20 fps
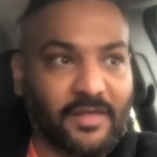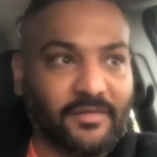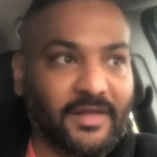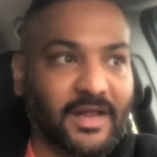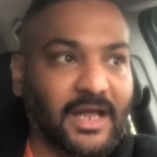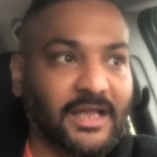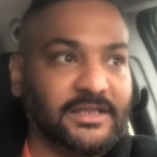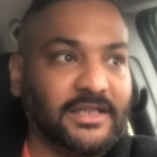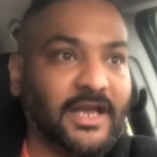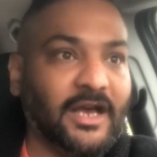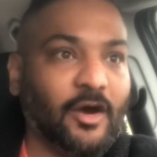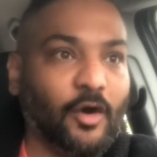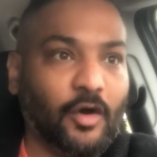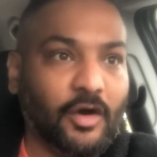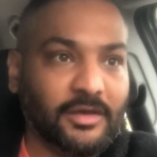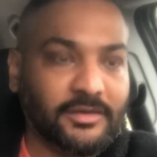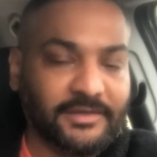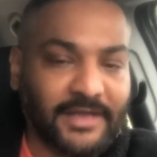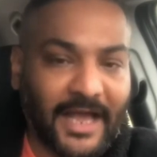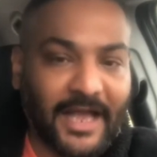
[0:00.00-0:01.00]
नज़र आता है
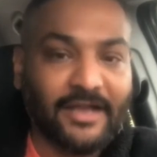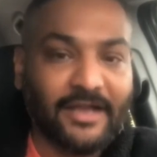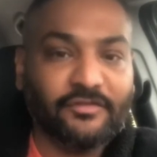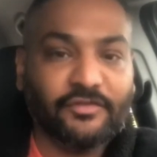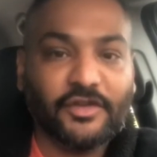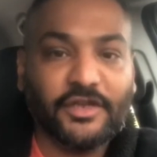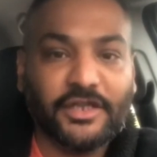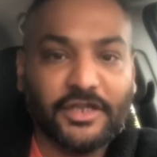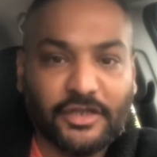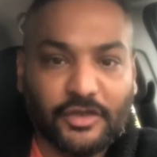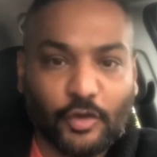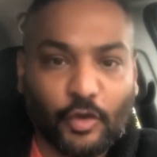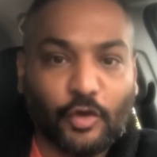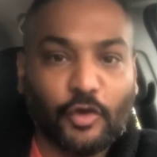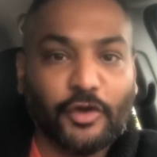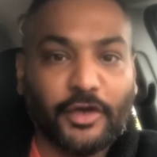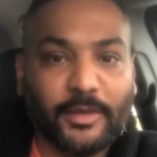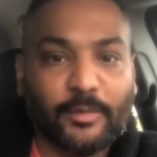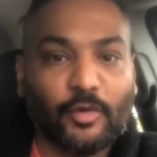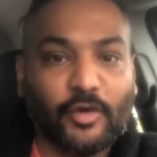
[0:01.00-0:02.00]
और थैंकफुली इन
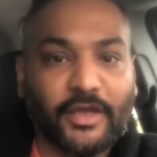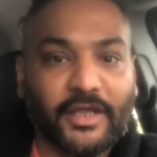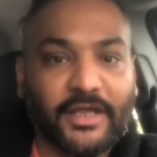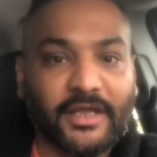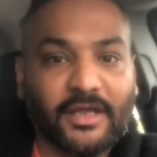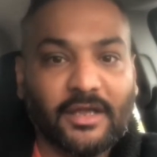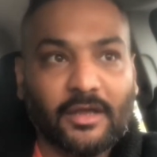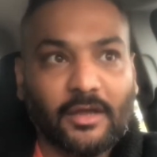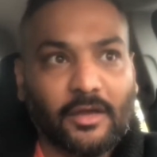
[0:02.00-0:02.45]
दोनों टीमों की